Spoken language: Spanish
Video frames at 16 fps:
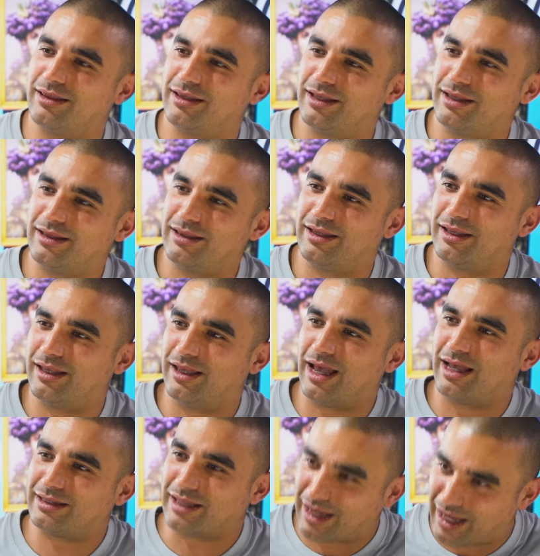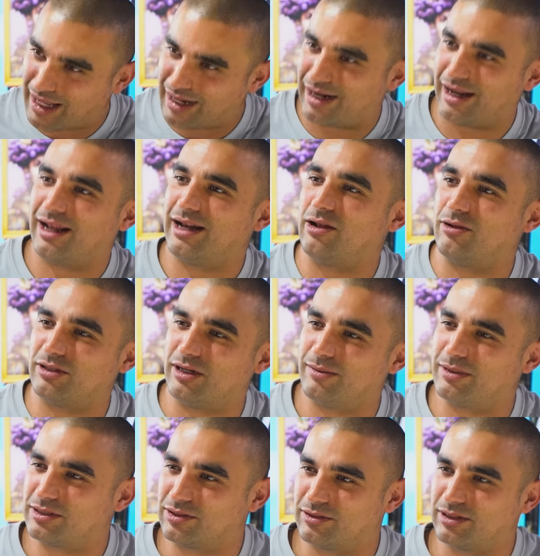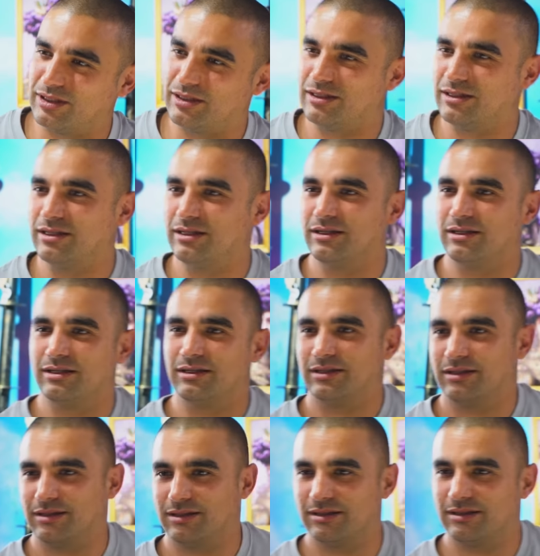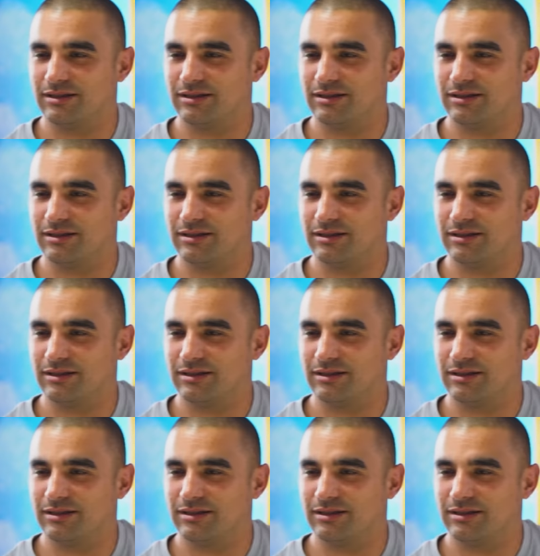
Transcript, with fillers: de, atacar a la otra persona? Es que lo